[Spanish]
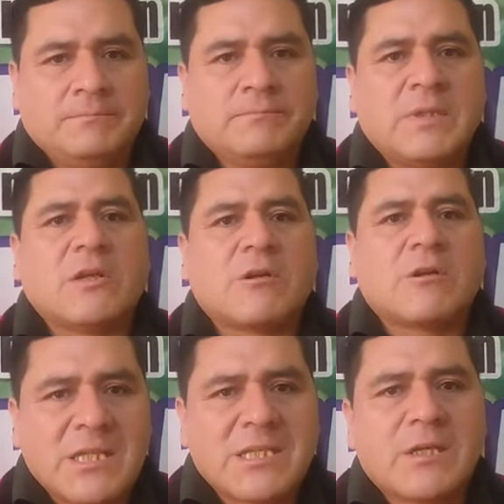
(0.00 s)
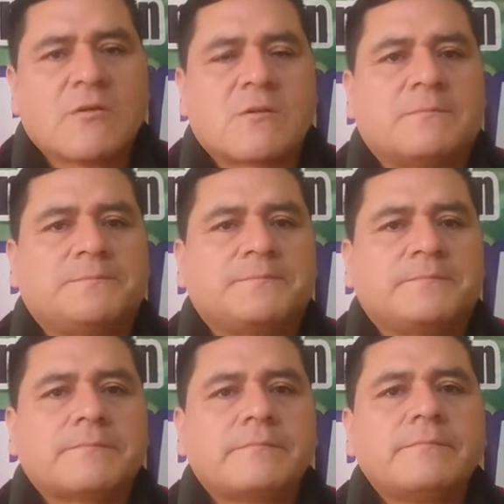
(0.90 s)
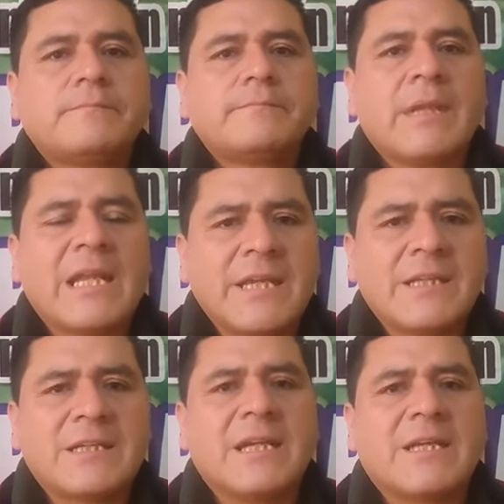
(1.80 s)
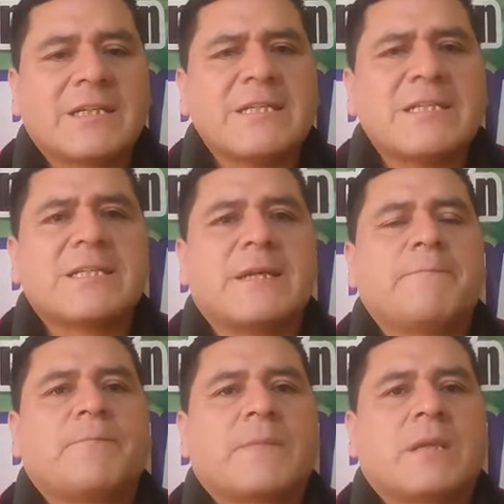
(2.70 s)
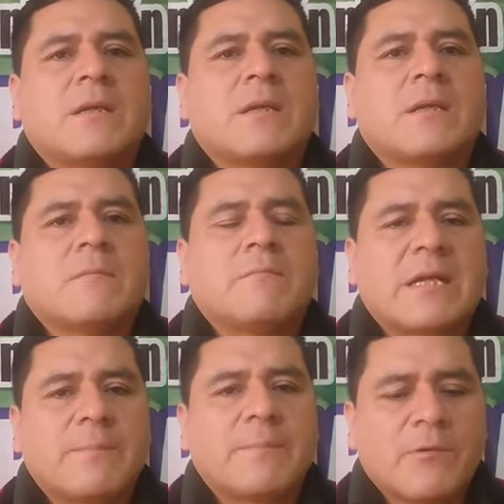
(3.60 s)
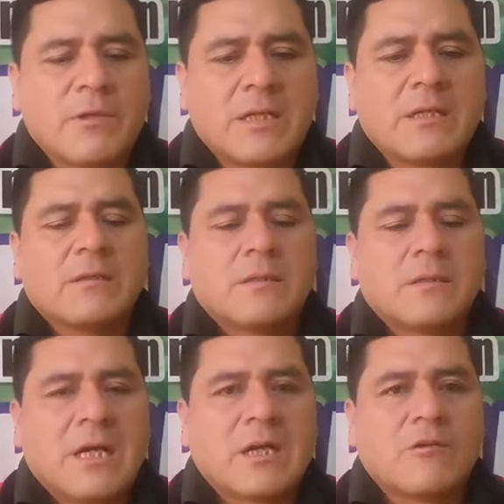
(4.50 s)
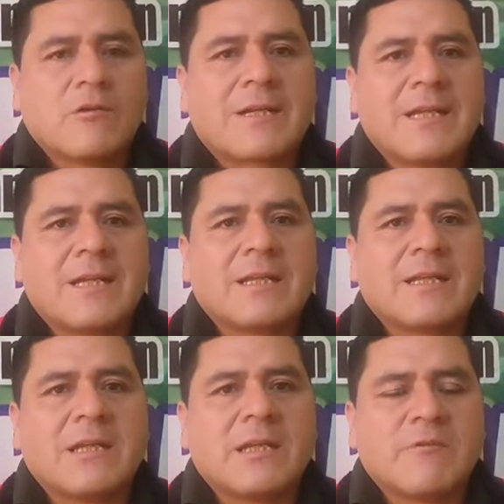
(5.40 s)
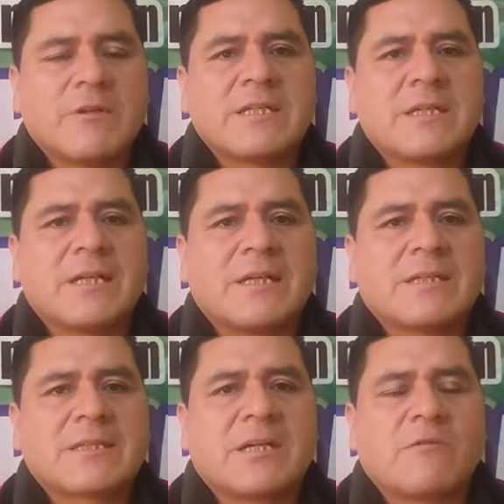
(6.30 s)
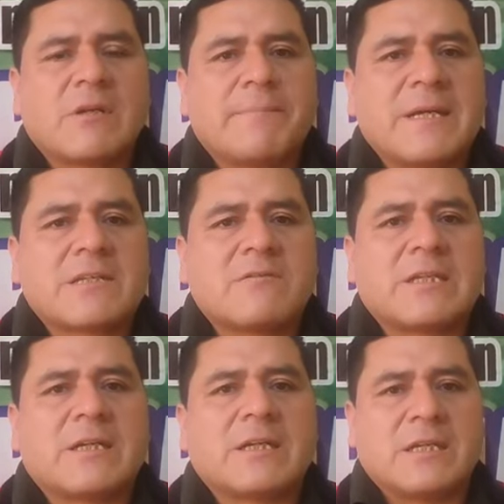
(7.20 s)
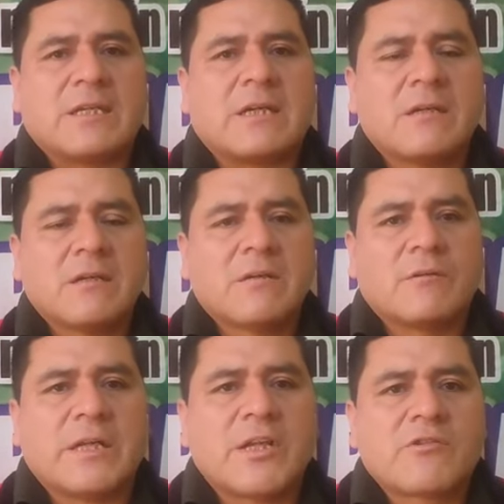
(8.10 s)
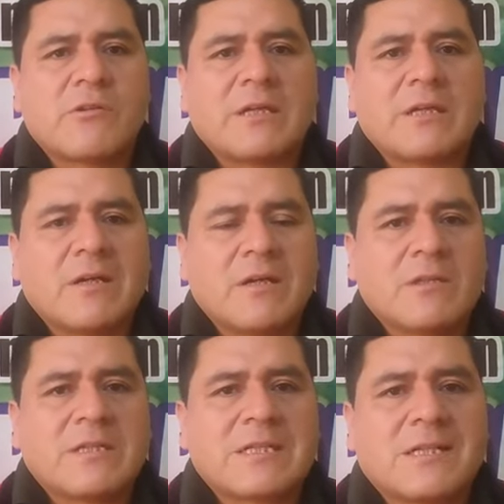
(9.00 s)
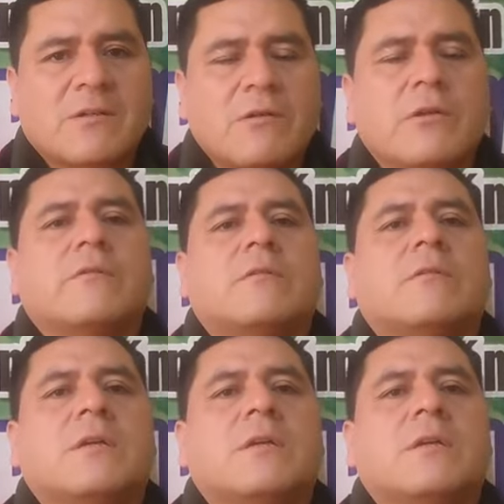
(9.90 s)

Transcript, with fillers: y logísticos, la inteligencia para poder acorralar a la delincuencia y garantizar una paz, una tranquilidad con derecho al trabajo, al desarrollo.